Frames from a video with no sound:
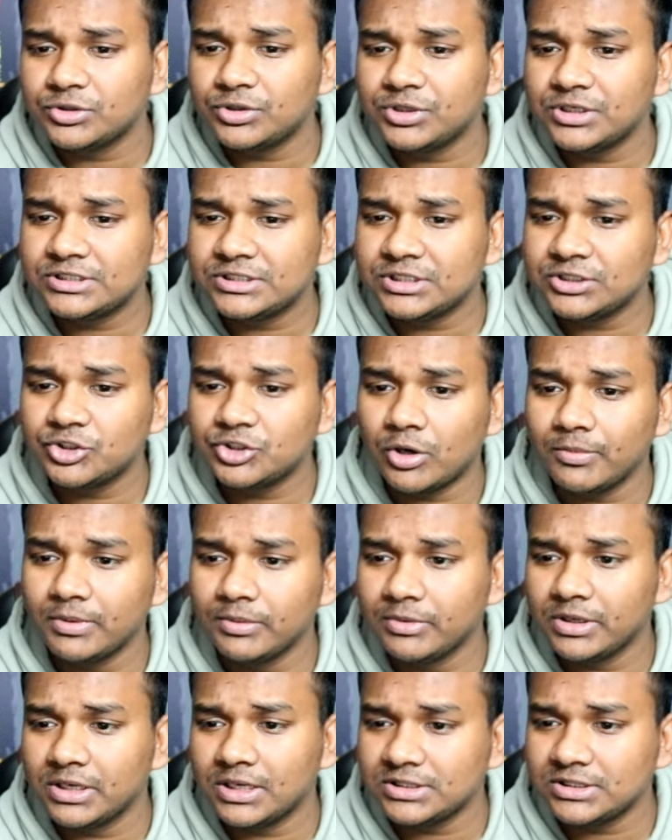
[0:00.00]
রয়েছে শবে
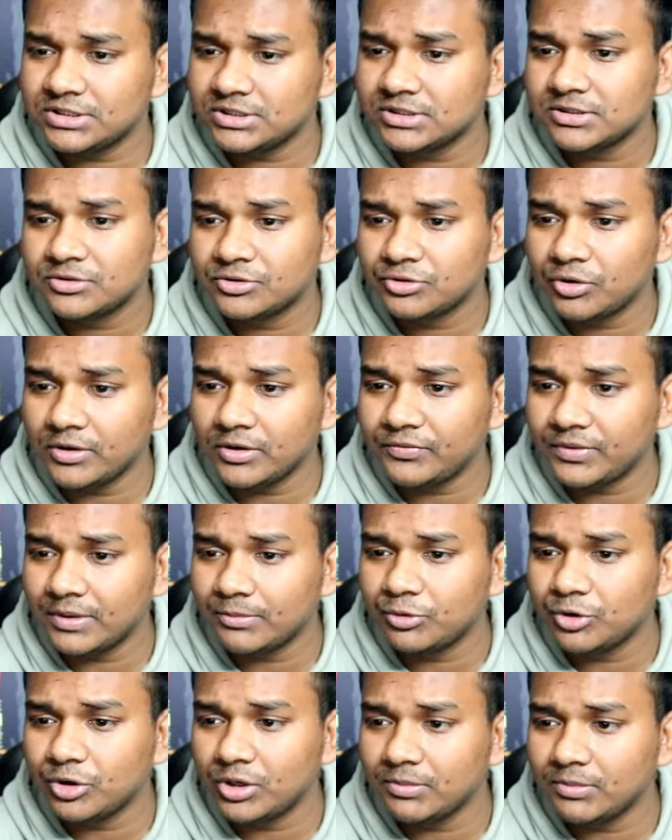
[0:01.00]
মেরাজ নয়
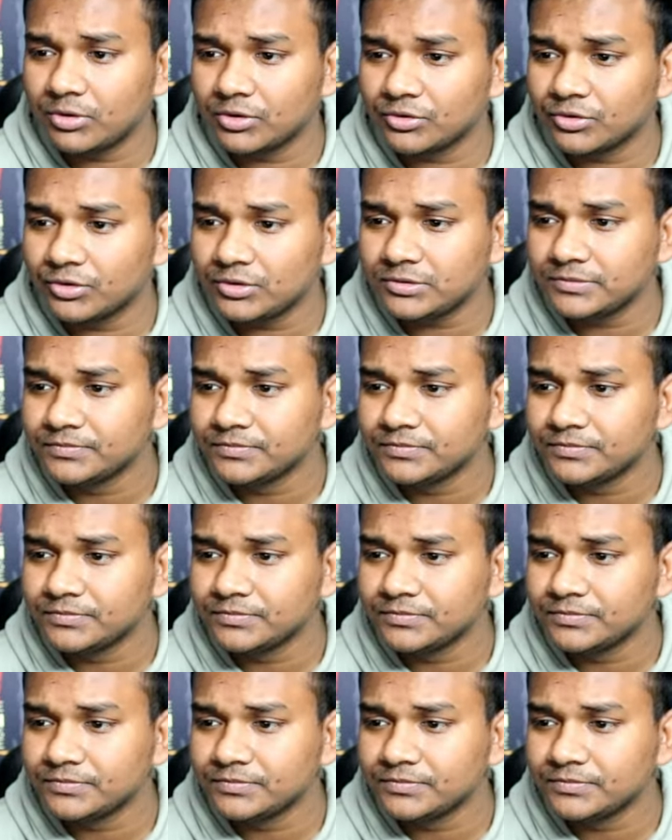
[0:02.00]
ফেব্রুয়ারি বন্ধ